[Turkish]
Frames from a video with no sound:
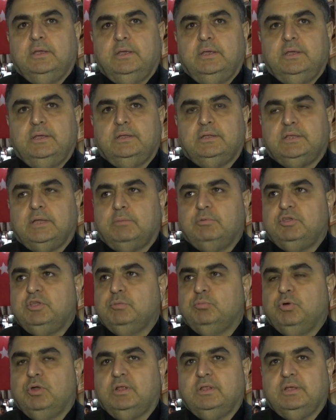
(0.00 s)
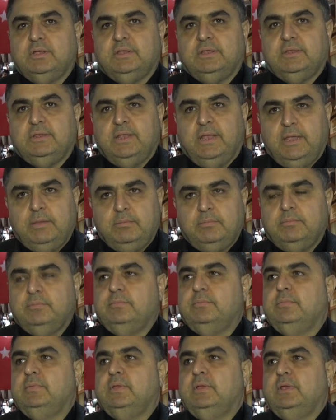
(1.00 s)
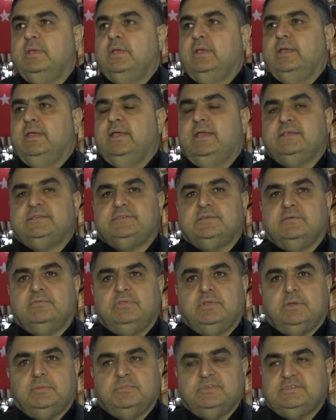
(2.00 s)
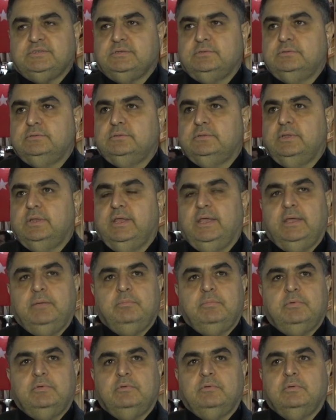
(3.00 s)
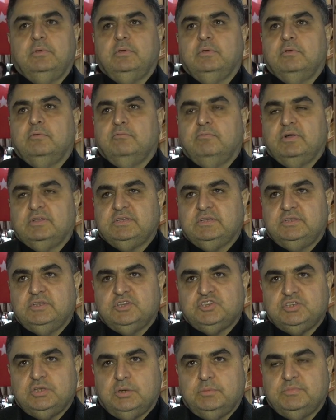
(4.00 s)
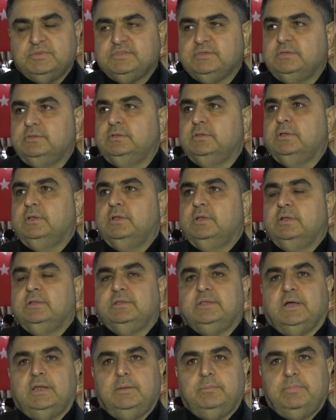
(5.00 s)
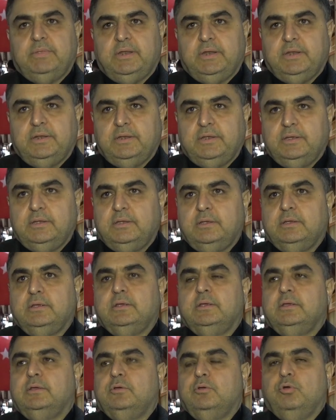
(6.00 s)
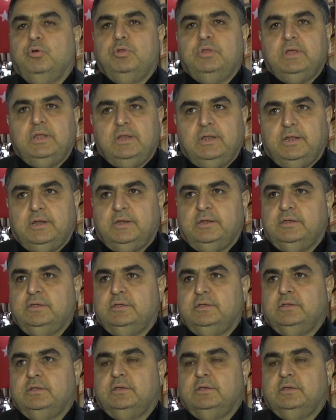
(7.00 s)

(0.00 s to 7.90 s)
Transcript: E, tabii ki burada hem esnaflarımızın hem vatandaşlarımızın taleplerini, önerilerini,